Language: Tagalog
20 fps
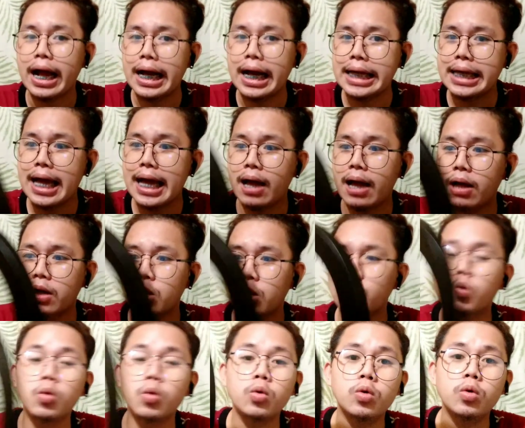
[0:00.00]
Kaya
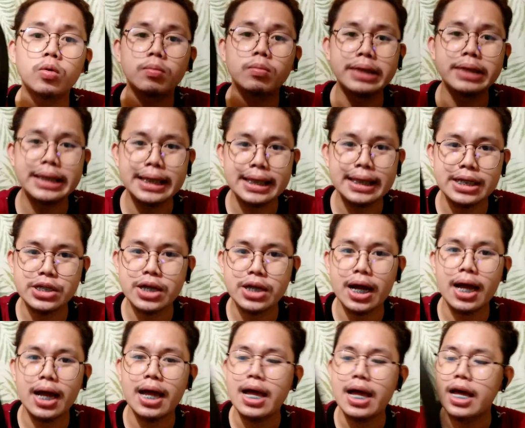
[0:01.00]
po binili
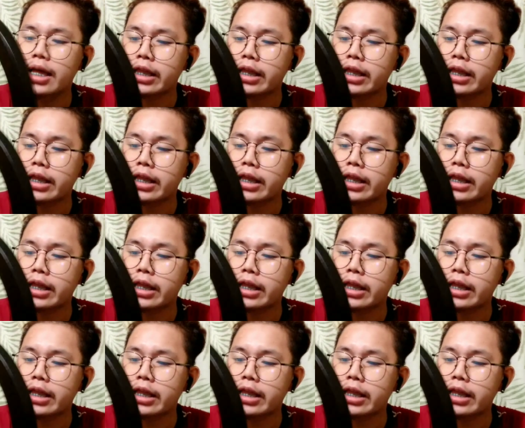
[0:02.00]
siya.